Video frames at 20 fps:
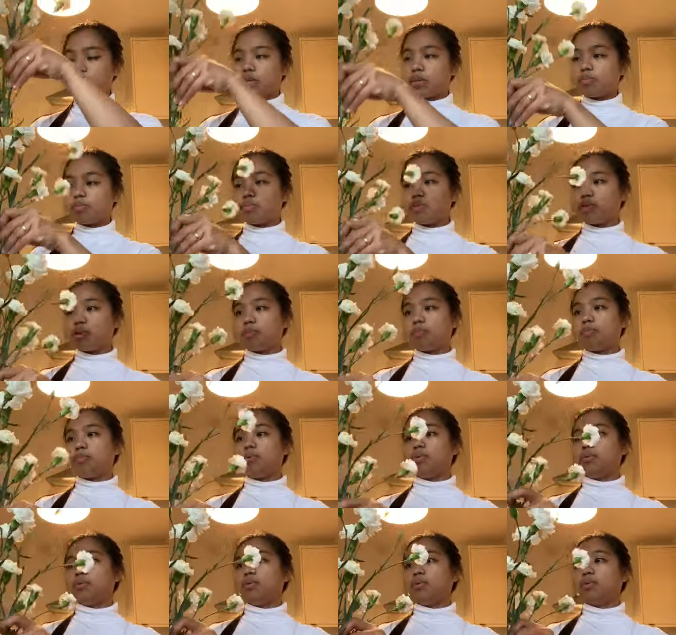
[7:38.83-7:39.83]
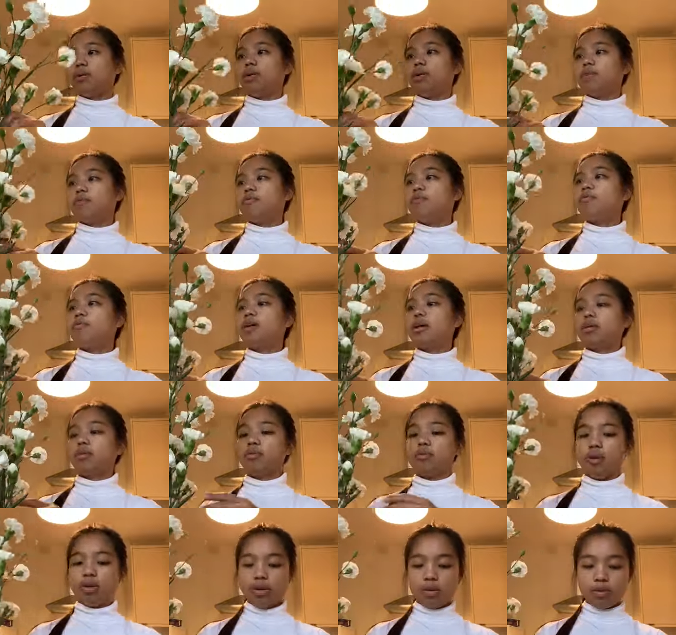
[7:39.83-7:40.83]
is purple
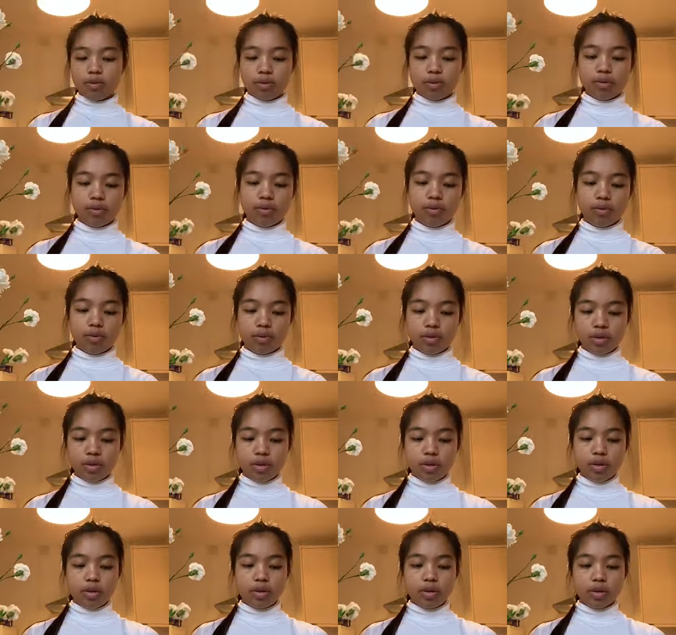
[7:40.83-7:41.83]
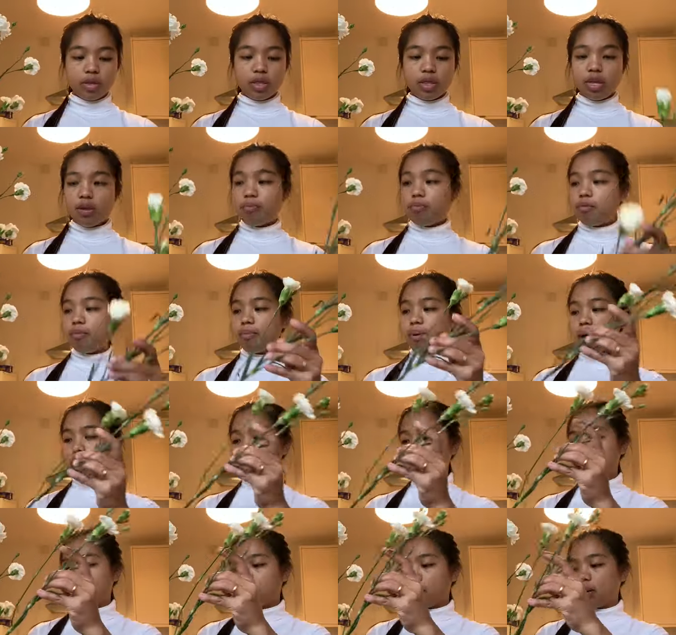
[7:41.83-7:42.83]
violet. So, hindi po
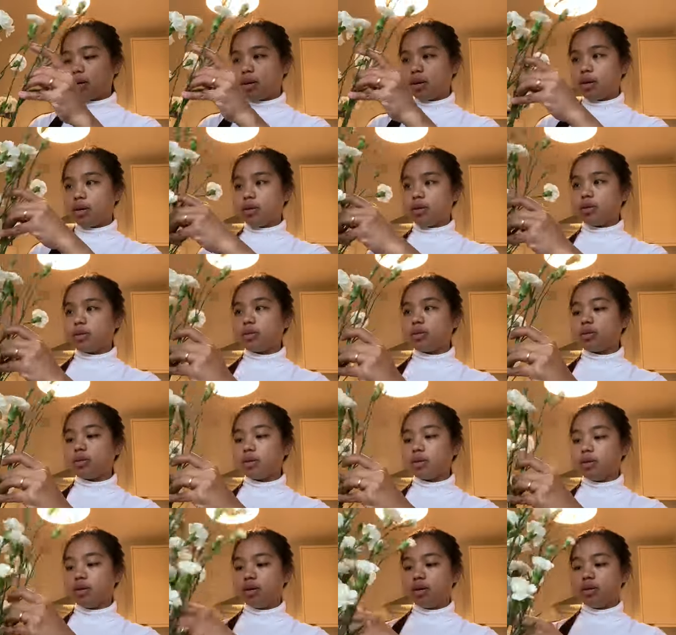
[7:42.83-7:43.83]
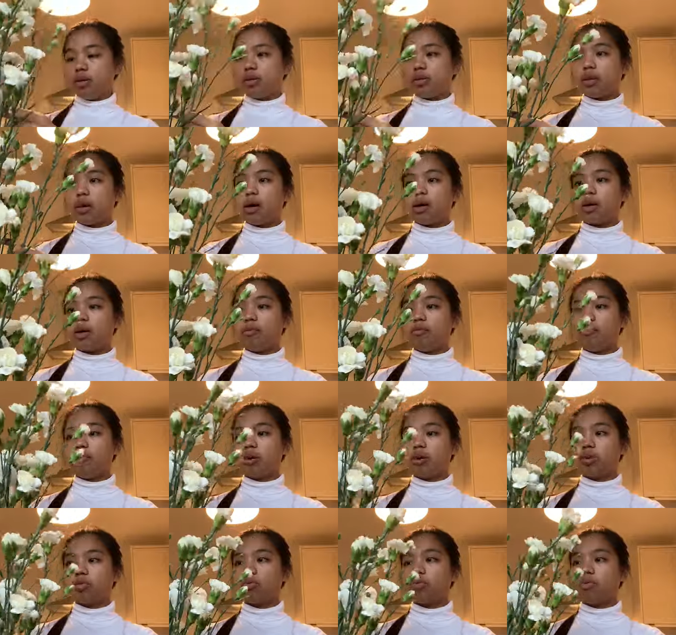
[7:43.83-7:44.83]
bagay, guys sa aking
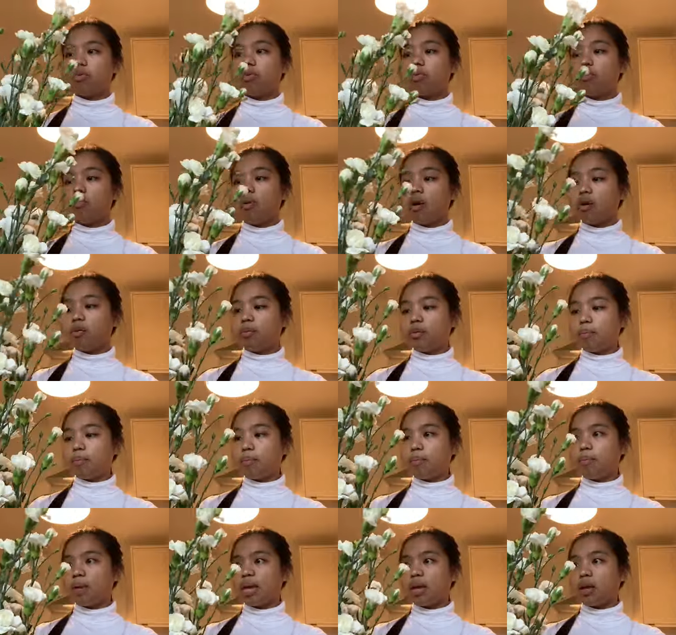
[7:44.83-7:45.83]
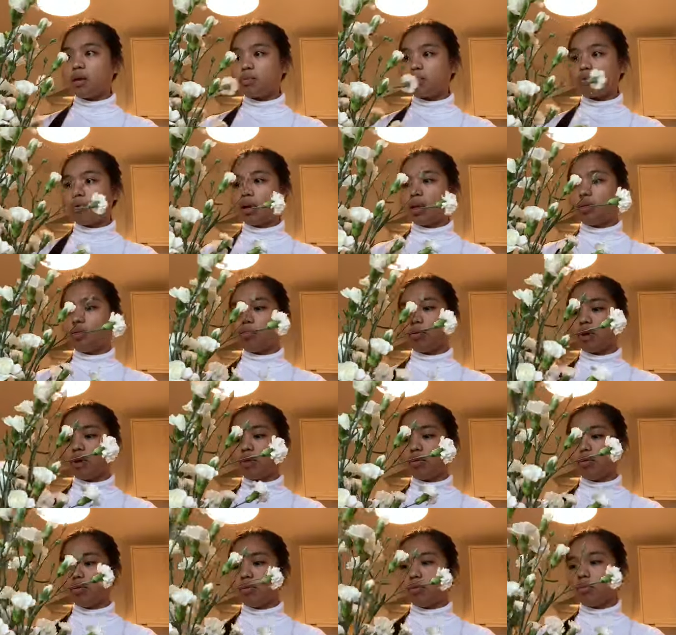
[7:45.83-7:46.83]
vase kung kukuha ko ng pink, red, or
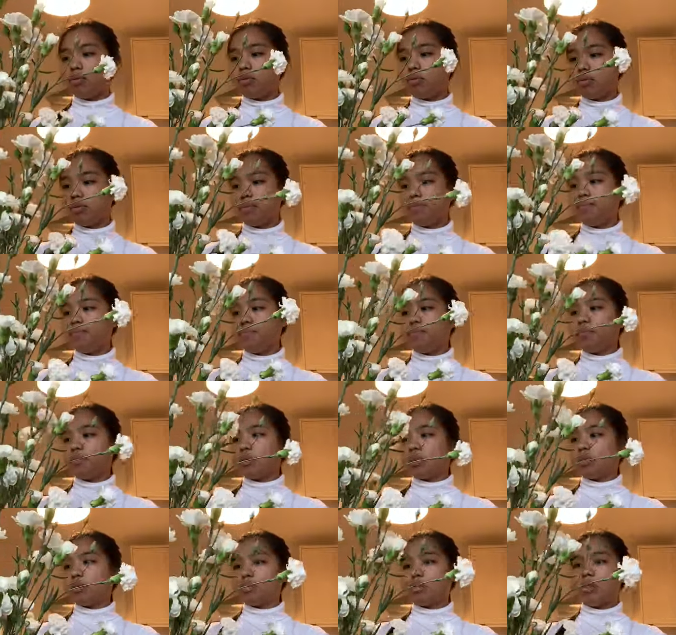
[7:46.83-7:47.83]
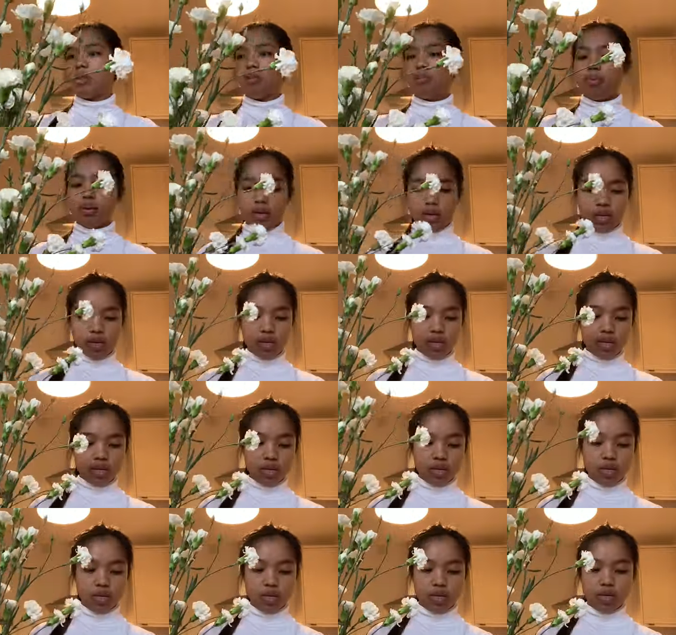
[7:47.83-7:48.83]
ano. Diba?
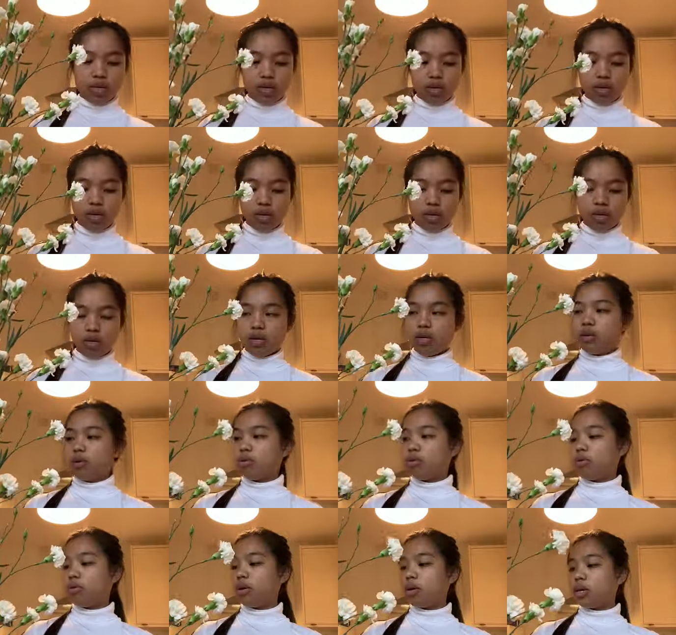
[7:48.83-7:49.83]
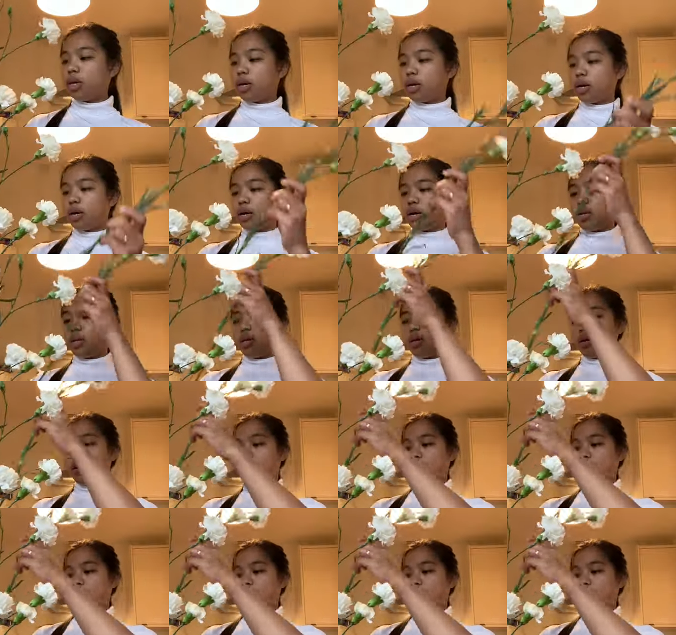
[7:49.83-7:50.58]
O, ayan.